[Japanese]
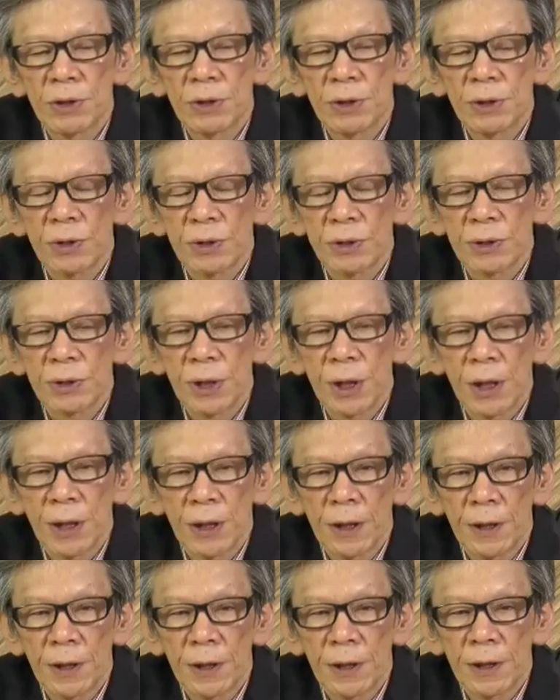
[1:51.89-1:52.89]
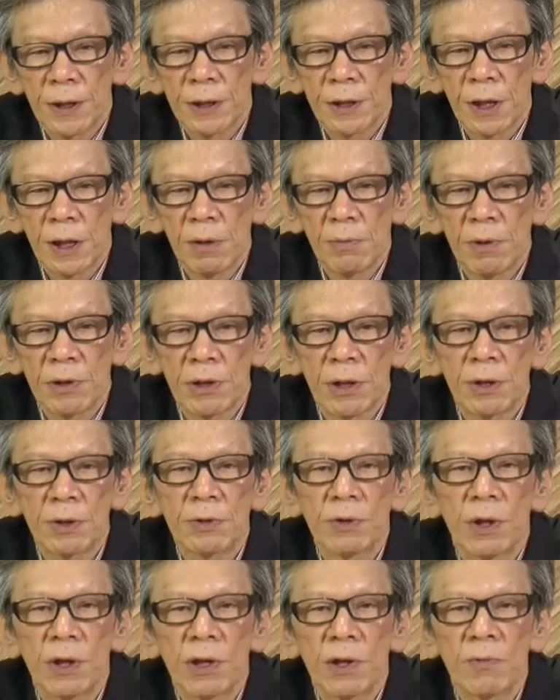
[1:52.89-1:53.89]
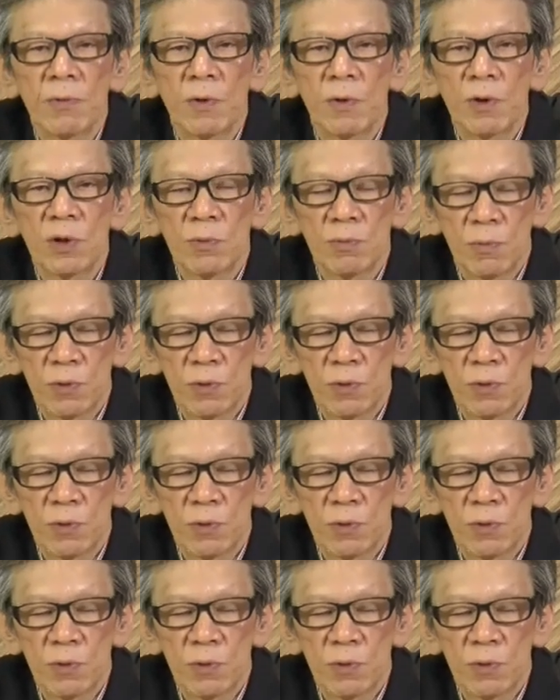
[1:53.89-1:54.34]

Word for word: えー、佐喜真さんという方も